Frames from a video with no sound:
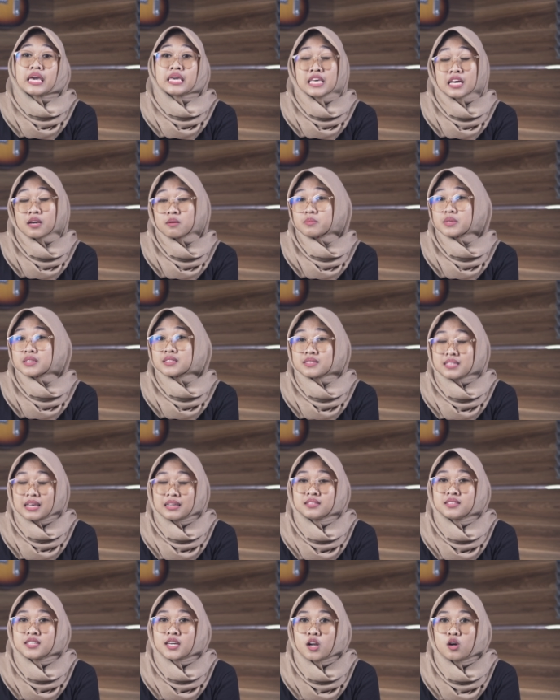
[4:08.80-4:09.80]
yang
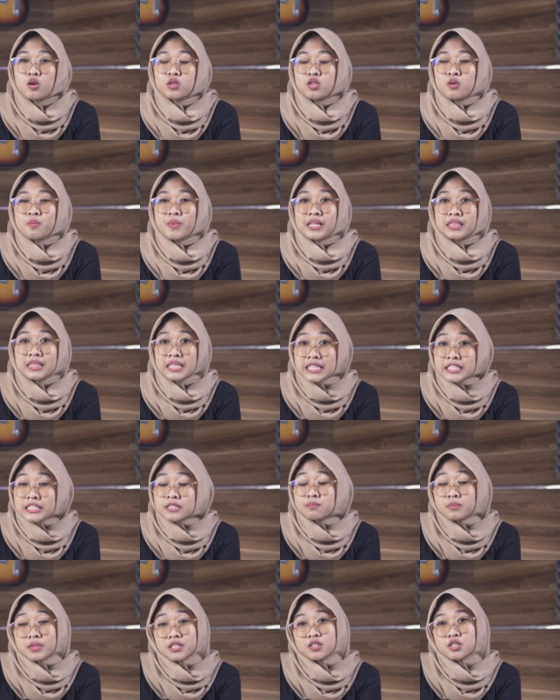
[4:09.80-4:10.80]
bisa secara
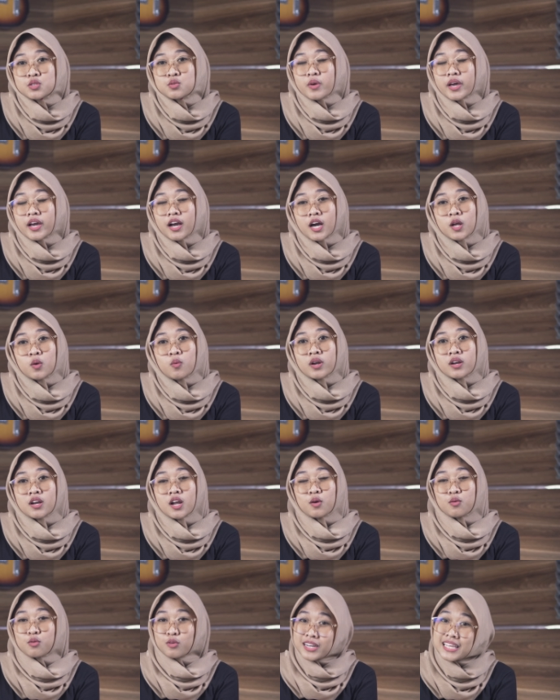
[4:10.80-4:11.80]
otomatis menyesuaikan
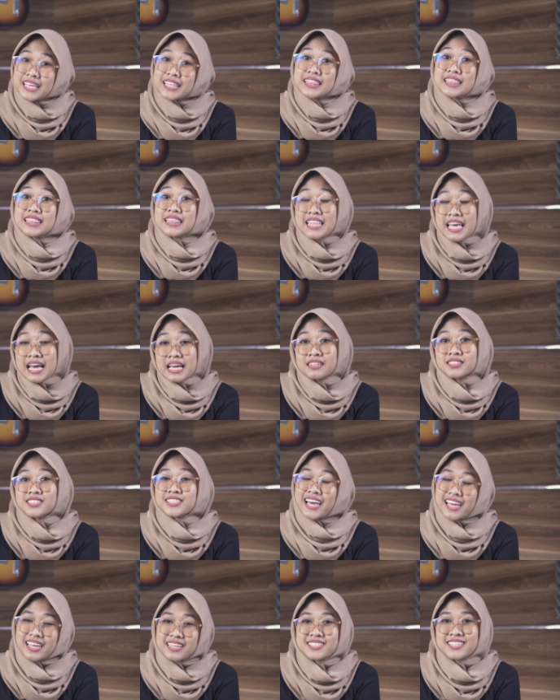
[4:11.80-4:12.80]
warna kulit dan
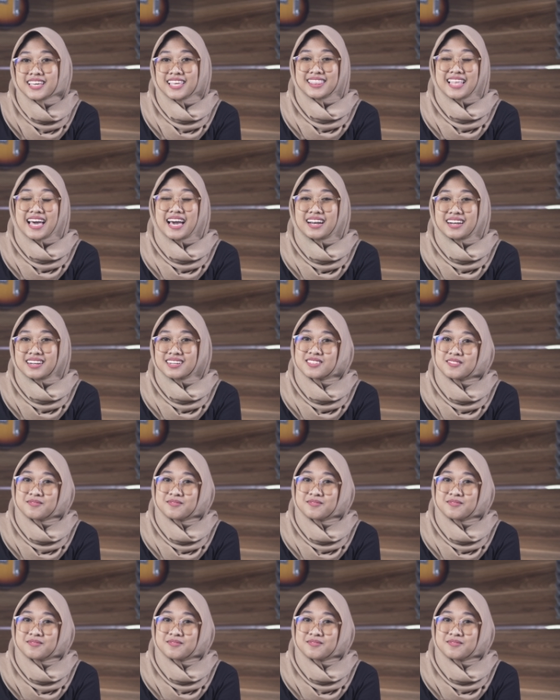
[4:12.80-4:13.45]
cahaya sekitar.